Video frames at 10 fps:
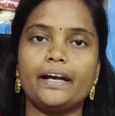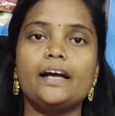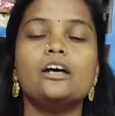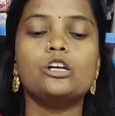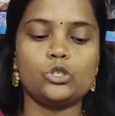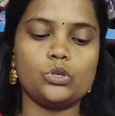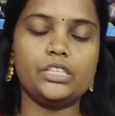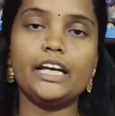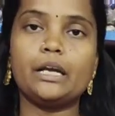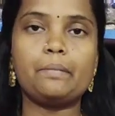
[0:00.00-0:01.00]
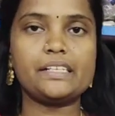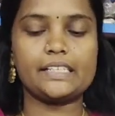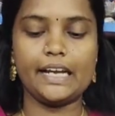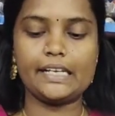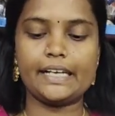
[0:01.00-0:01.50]
பாருங்கள் ஸோ சீக்கிரமாக
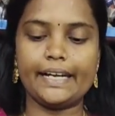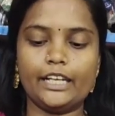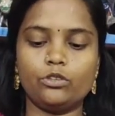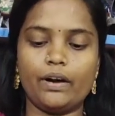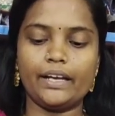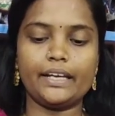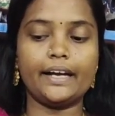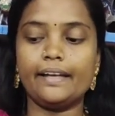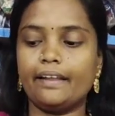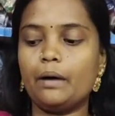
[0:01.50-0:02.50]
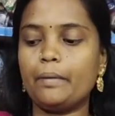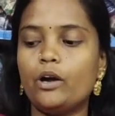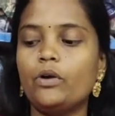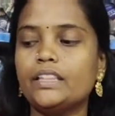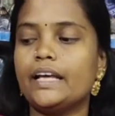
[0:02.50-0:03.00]
ஸ்க்ரீன்ஷாட் எடுத்து வாங்கிக்கோங்க இதெல்லாம்
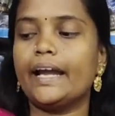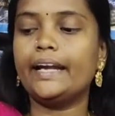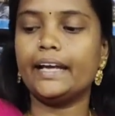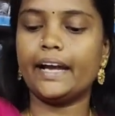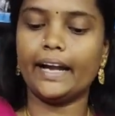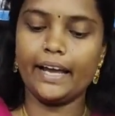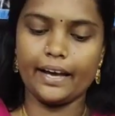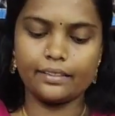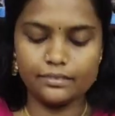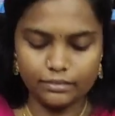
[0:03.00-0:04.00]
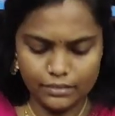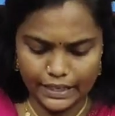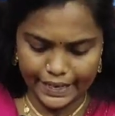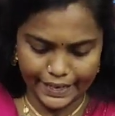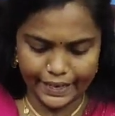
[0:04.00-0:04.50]
மறுபடியும் இந்த ரேட்டுக்கு கிடைக்க
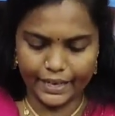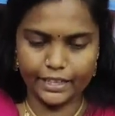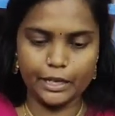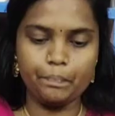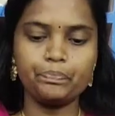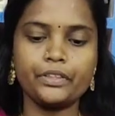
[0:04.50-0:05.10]
கிடைக்காது